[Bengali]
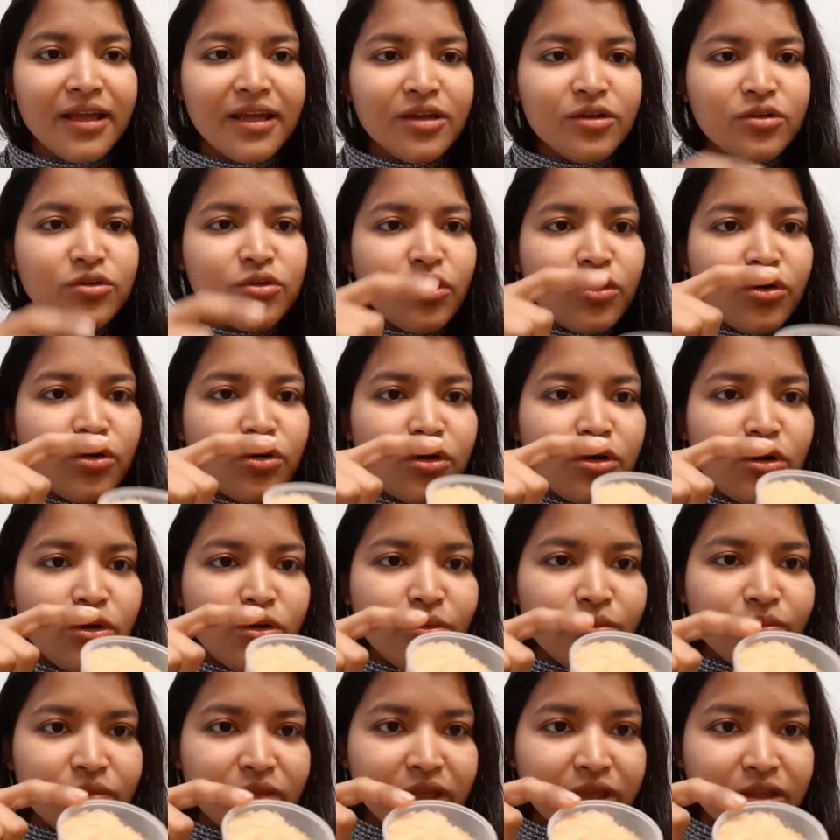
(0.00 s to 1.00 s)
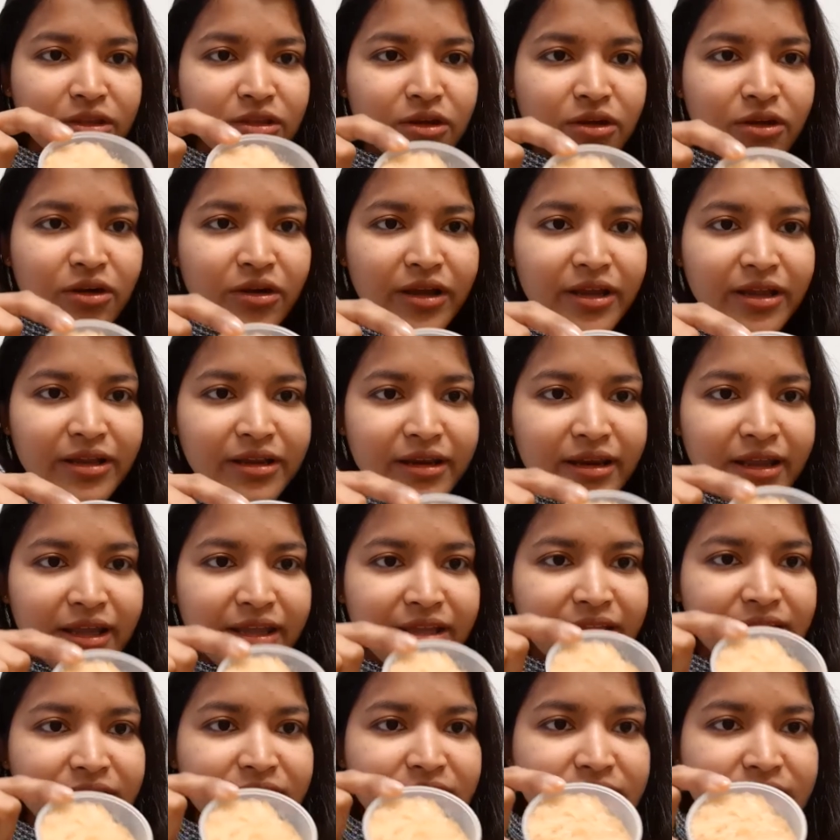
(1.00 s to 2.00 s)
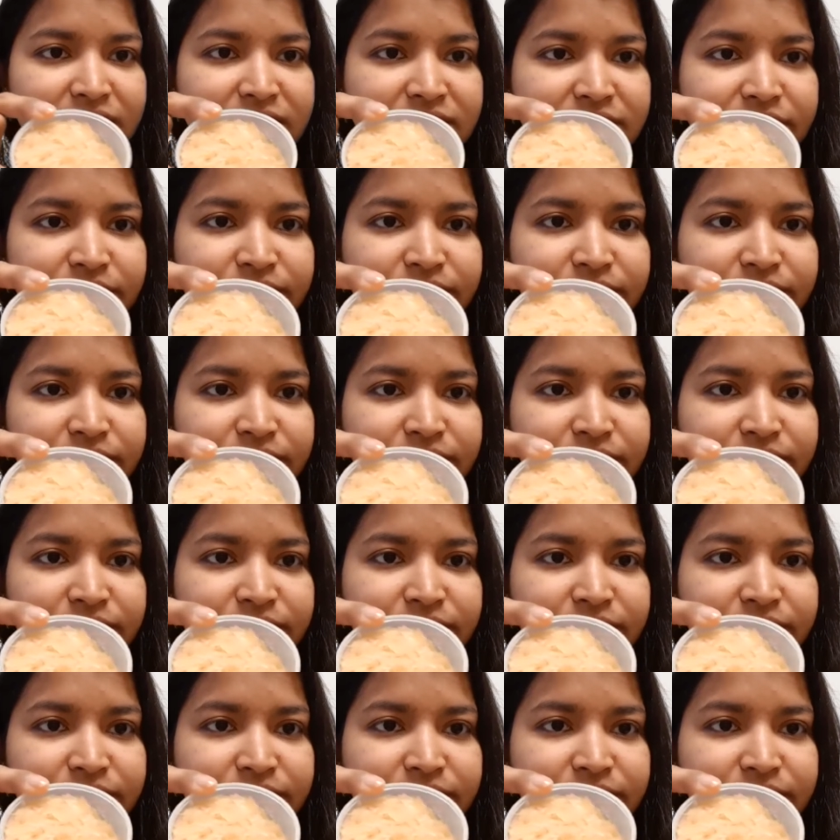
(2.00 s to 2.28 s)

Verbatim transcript: একটু অন্যরকম দেখতে হয় লাইক দিস